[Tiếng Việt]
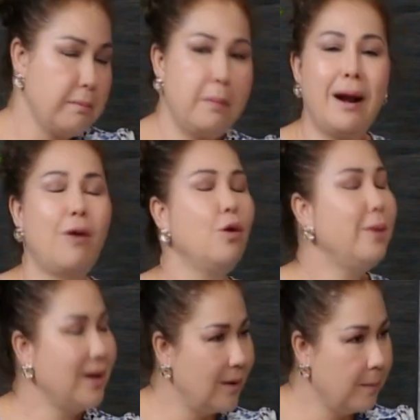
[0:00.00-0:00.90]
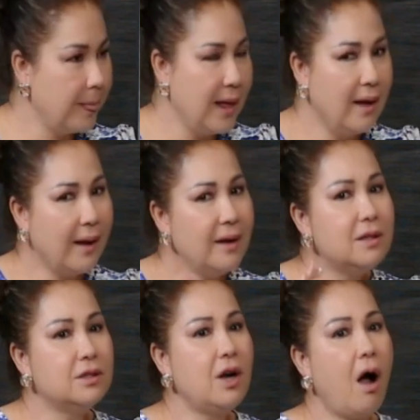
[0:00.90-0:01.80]
mình không có biết cái
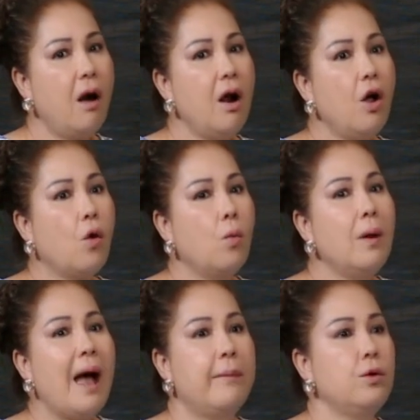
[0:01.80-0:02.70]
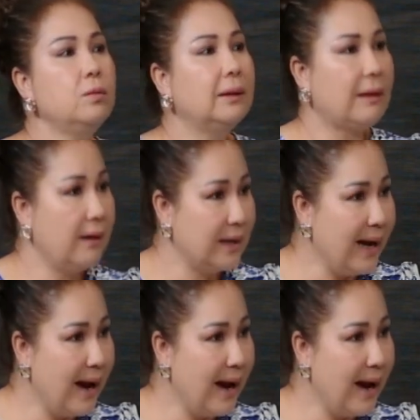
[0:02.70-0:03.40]
đường đó đó nó cũng làm cho chúng ta tạo thành